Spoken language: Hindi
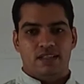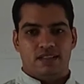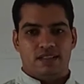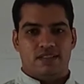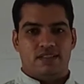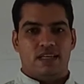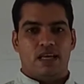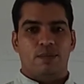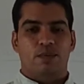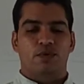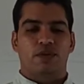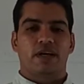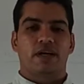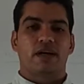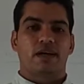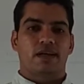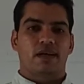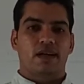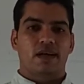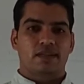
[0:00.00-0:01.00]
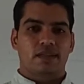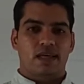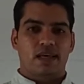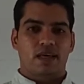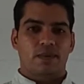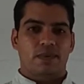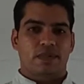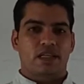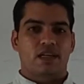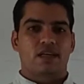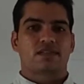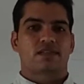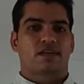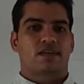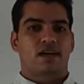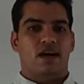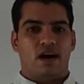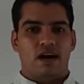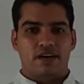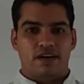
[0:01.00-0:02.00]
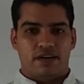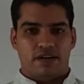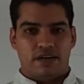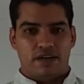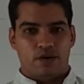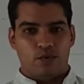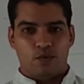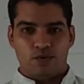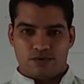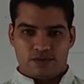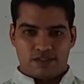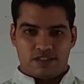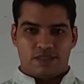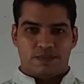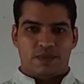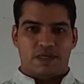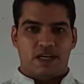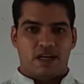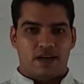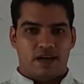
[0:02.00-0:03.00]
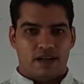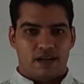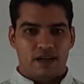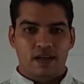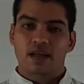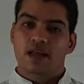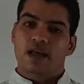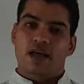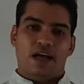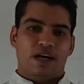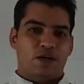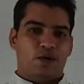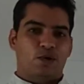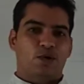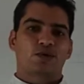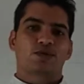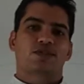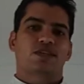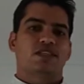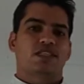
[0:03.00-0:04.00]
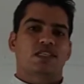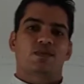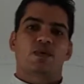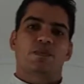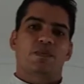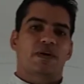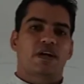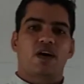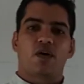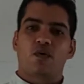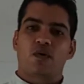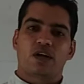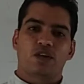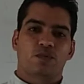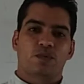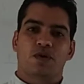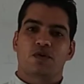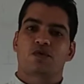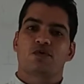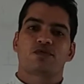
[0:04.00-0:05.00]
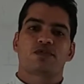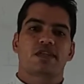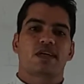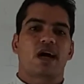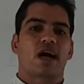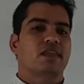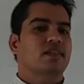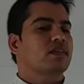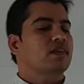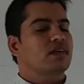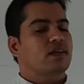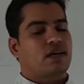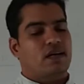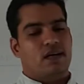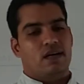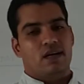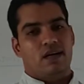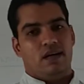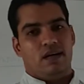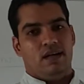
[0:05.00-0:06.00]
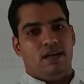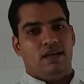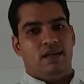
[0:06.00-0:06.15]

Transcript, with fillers: जिससे आपको देखकर ये लगता है कि पता नहीं सर डांट रहे हैं गुस्से से पढ़ा रहे हैं अगर गुस्से से मैं पढ़ाऊँगा तो मेरे को कुछ याद ही नहीं रहेगा ना